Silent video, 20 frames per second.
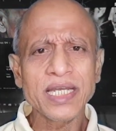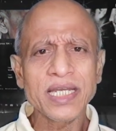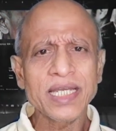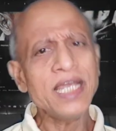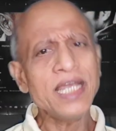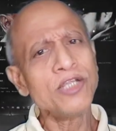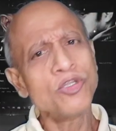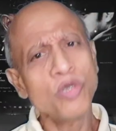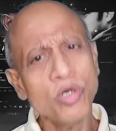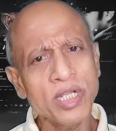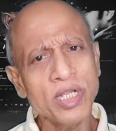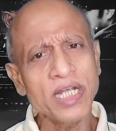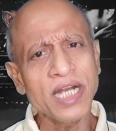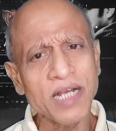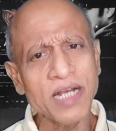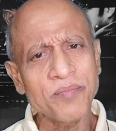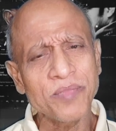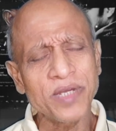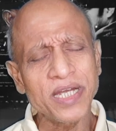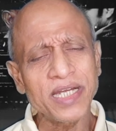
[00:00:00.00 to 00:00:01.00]
কে ধরে
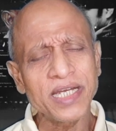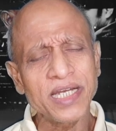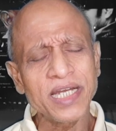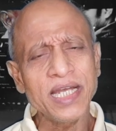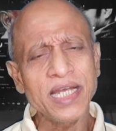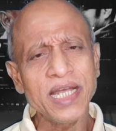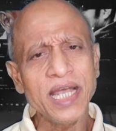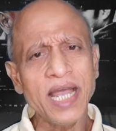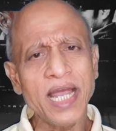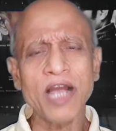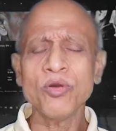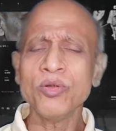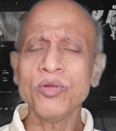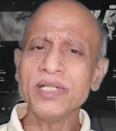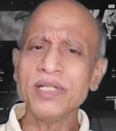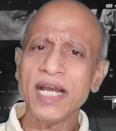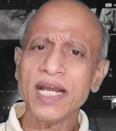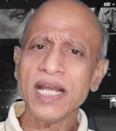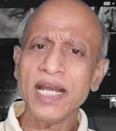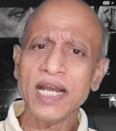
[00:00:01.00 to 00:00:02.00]
রাখবে এখন
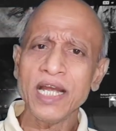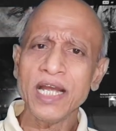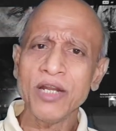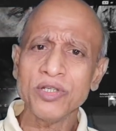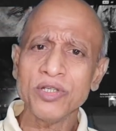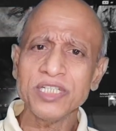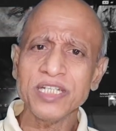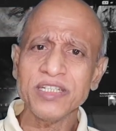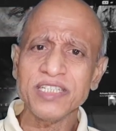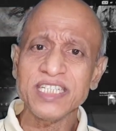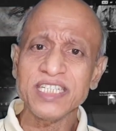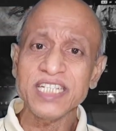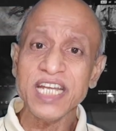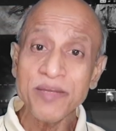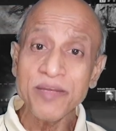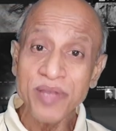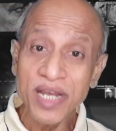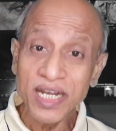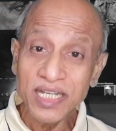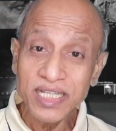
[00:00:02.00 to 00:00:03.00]
দেখা গেল যে যে
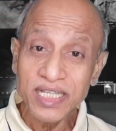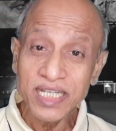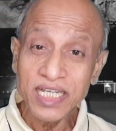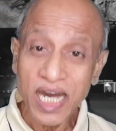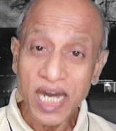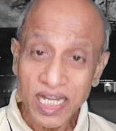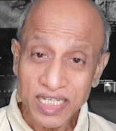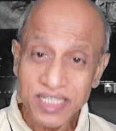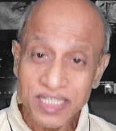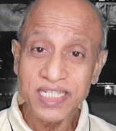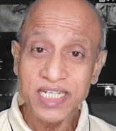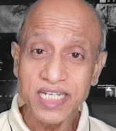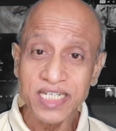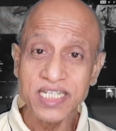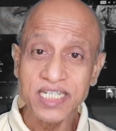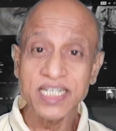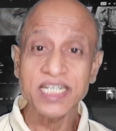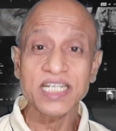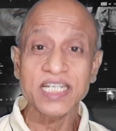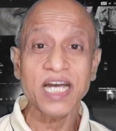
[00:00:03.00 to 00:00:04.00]
ব্যক্তি খাচ্ছে
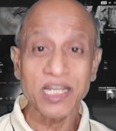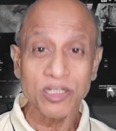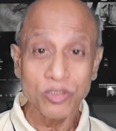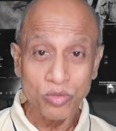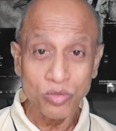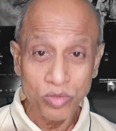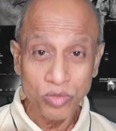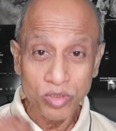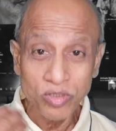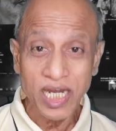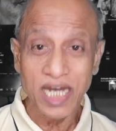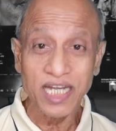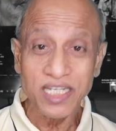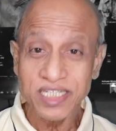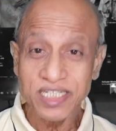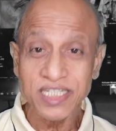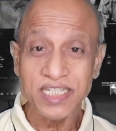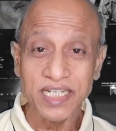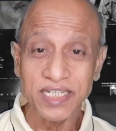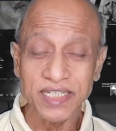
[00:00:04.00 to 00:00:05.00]
সেই খাদ্যগুলো
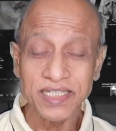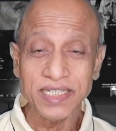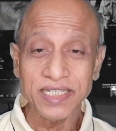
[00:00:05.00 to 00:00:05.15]
খাচ্ছে